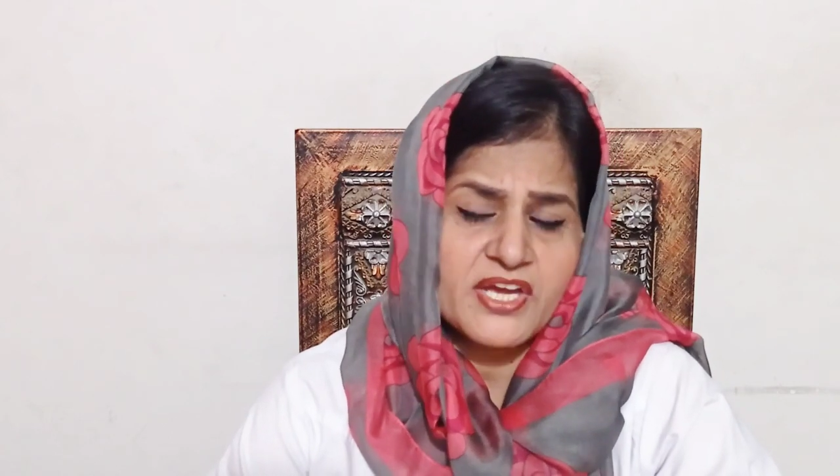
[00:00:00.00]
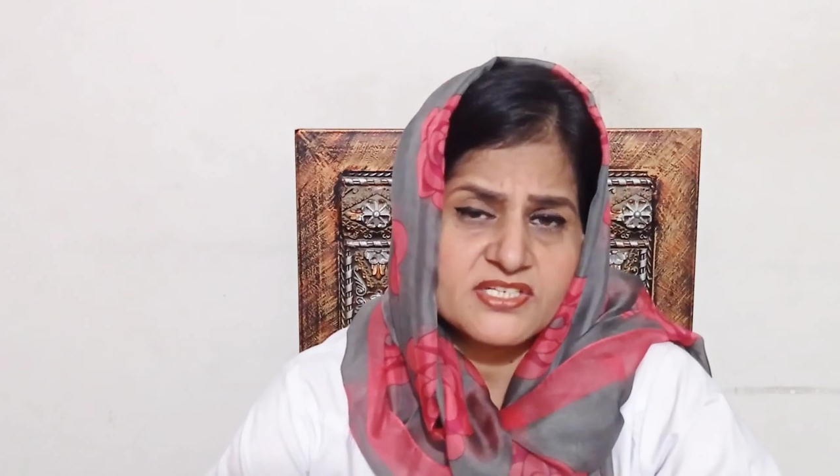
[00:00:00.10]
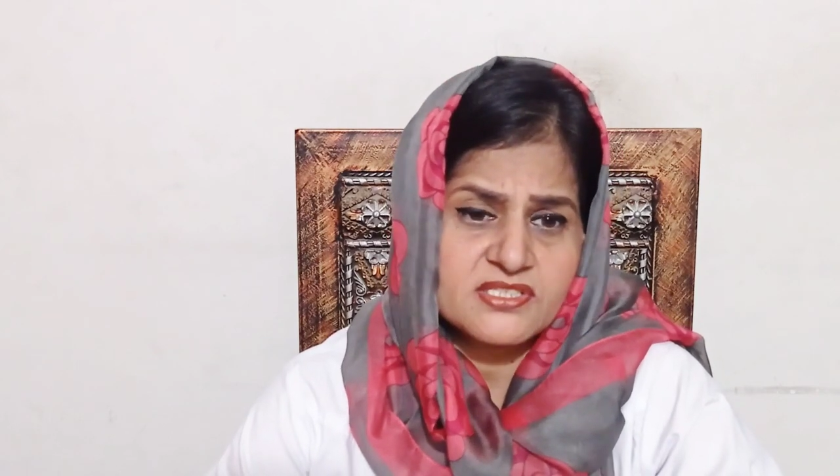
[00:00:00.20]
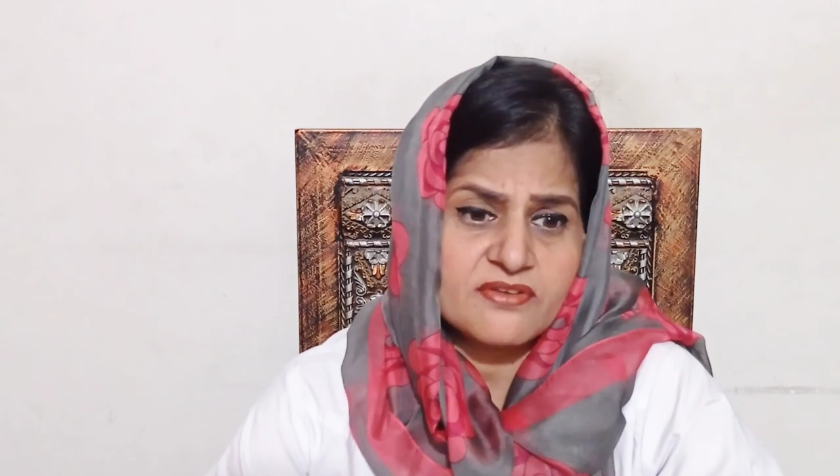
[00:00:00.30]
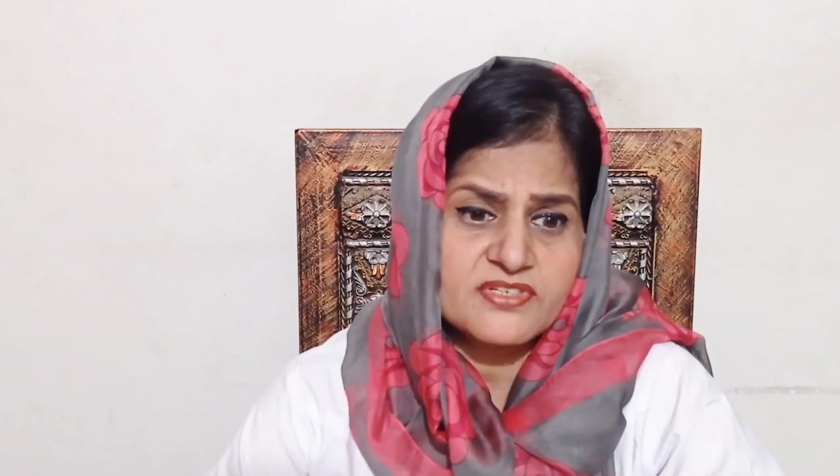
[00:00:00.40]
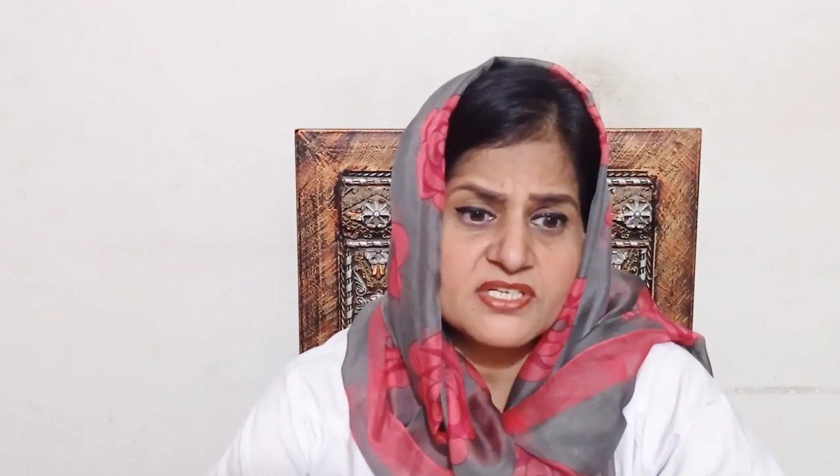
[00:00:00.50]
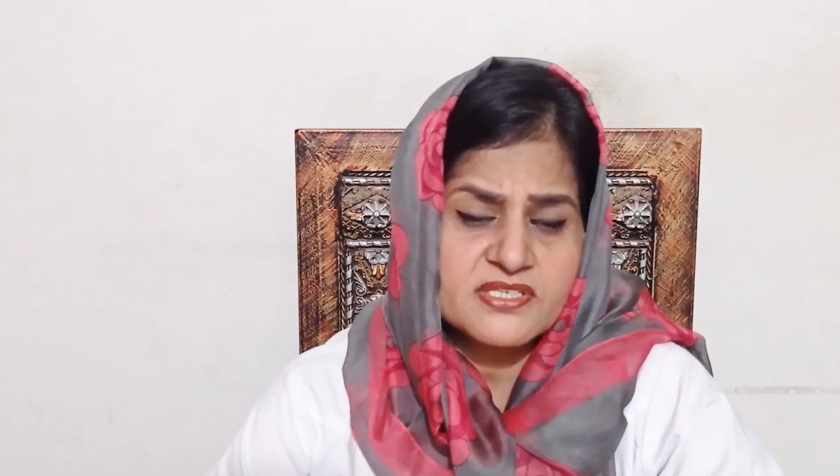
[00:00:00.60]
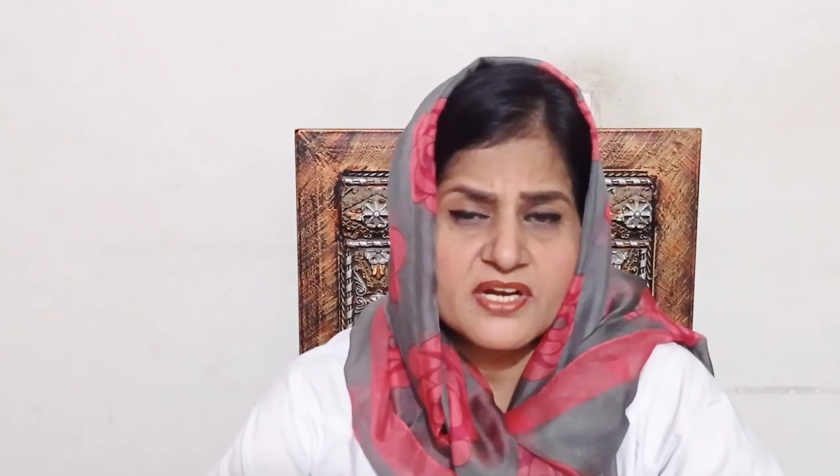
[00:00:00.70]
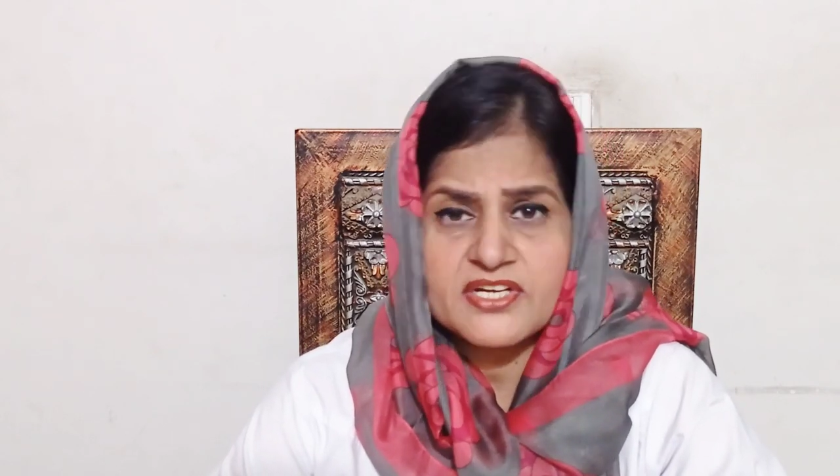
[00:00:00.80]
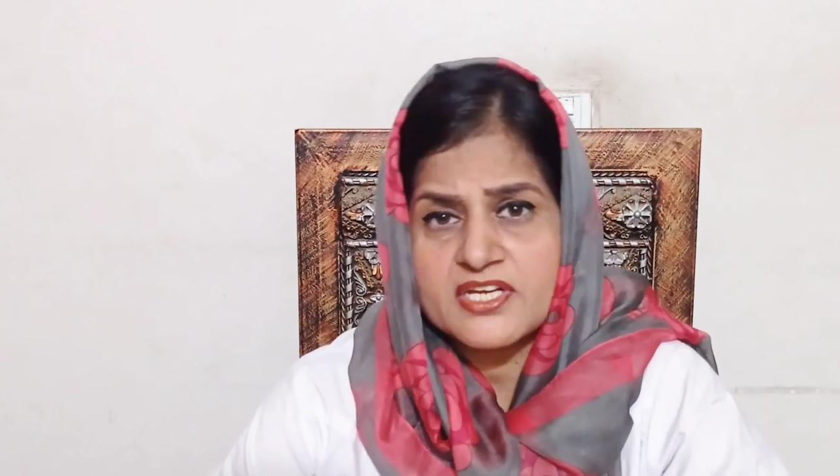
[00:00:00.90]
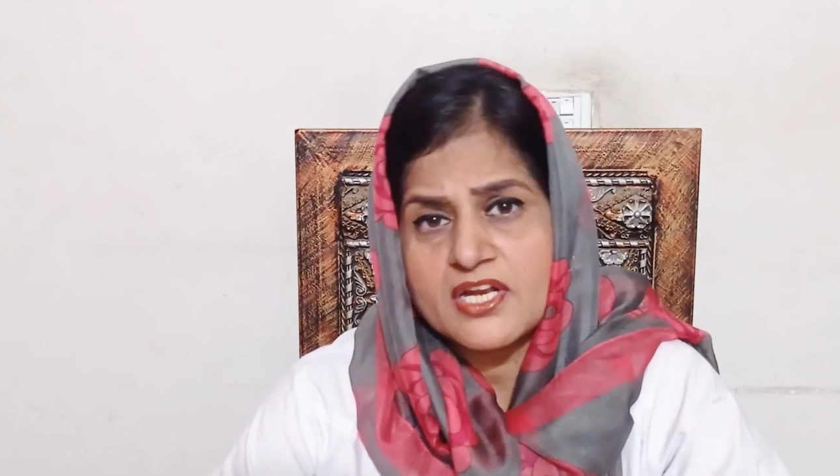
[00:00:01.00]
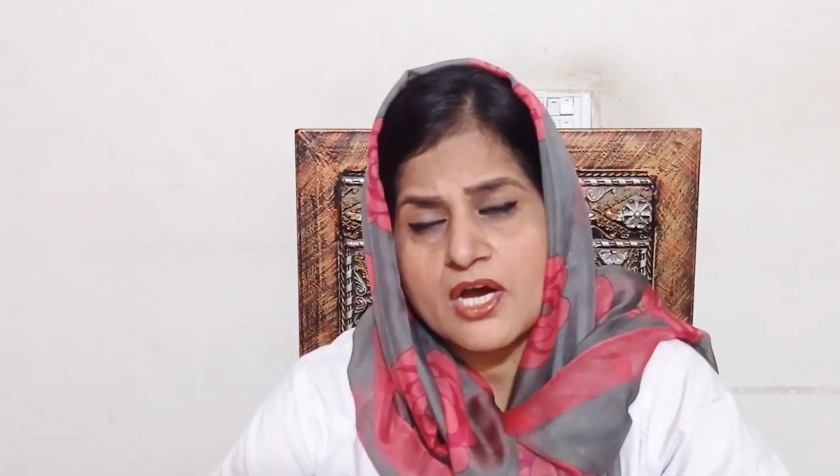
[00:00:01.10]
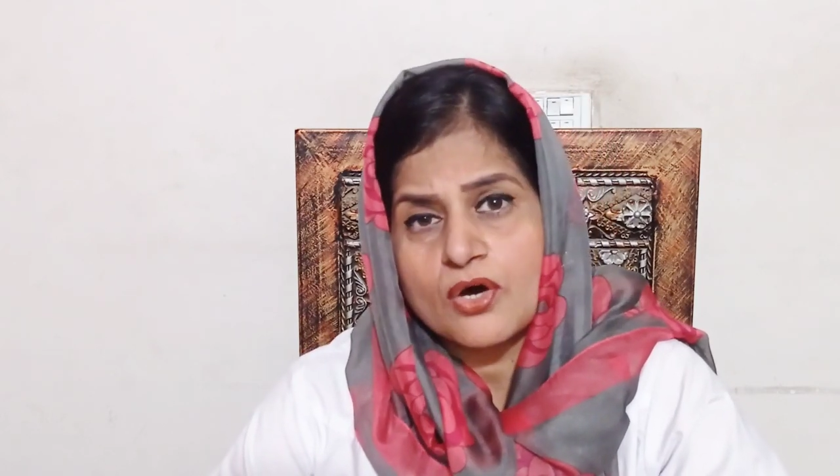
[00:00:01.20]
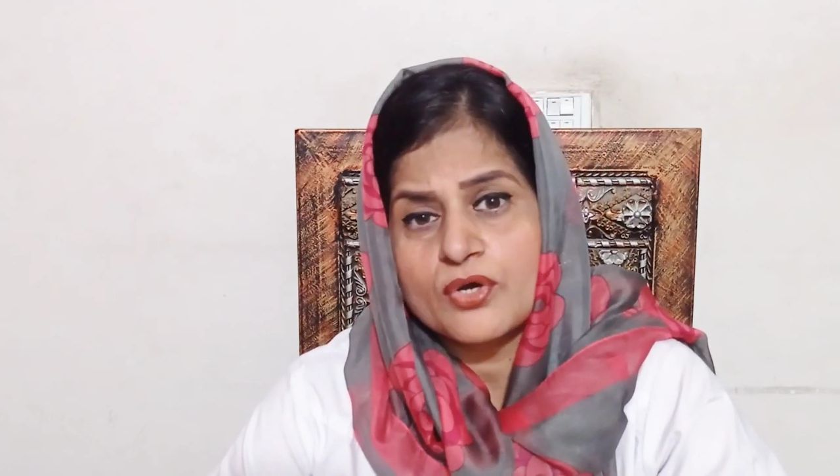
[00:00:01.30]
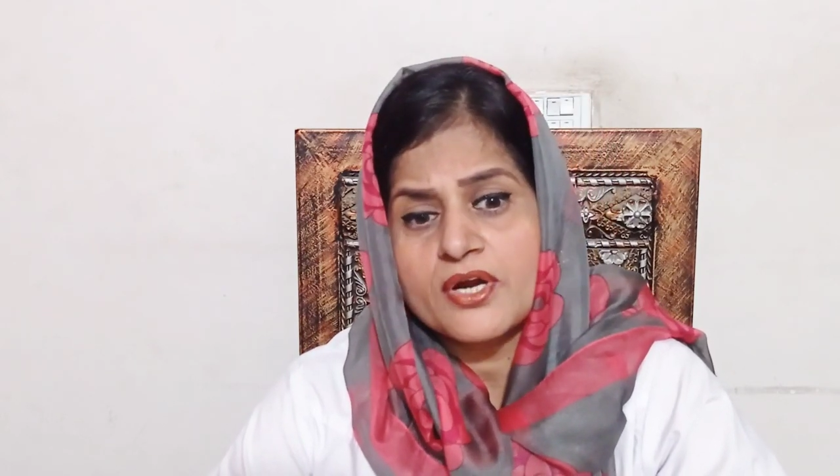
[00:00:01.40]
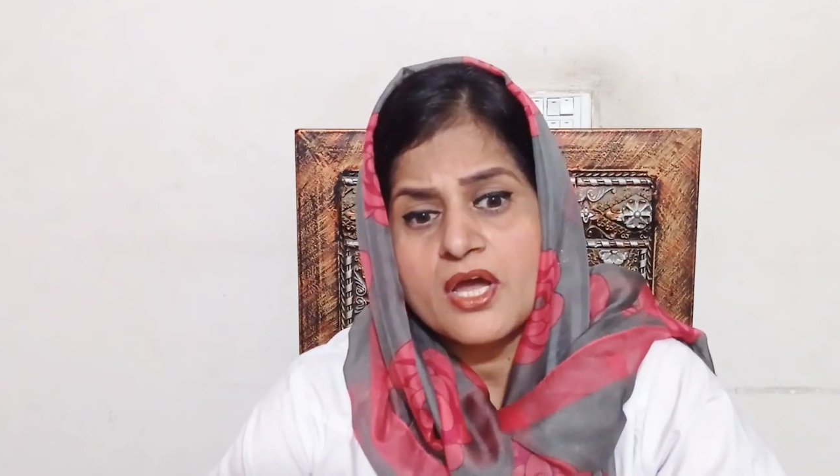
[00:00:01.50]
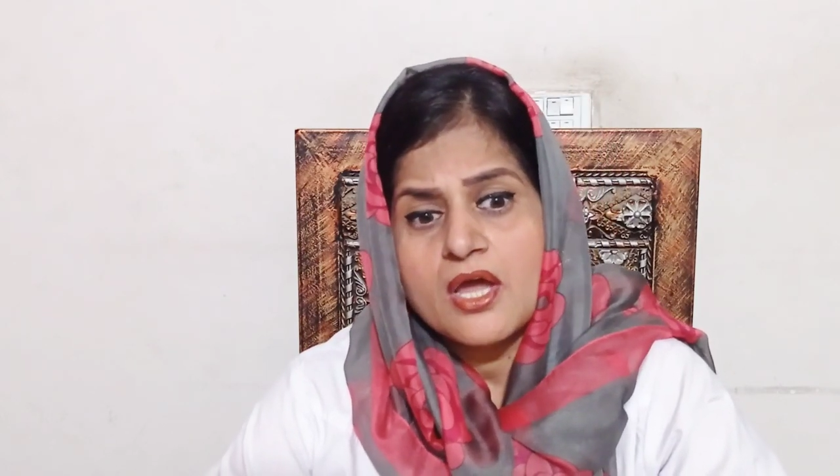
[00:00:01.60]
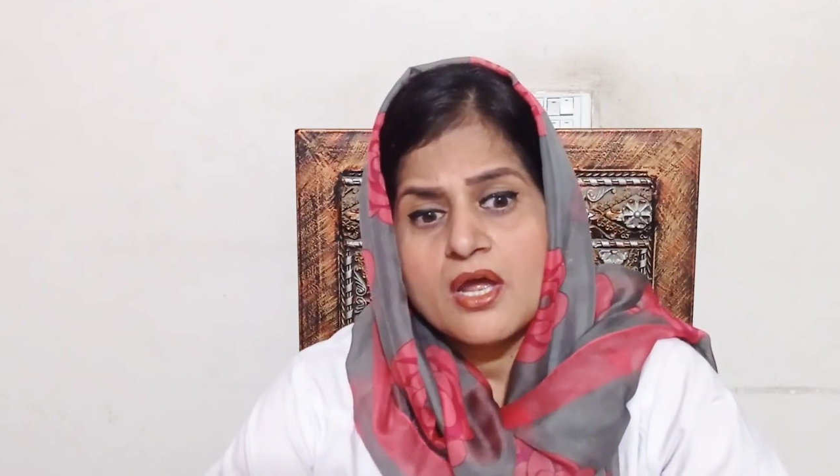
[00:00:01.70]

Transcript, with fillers: गया जिसकी वजह से रेटिना और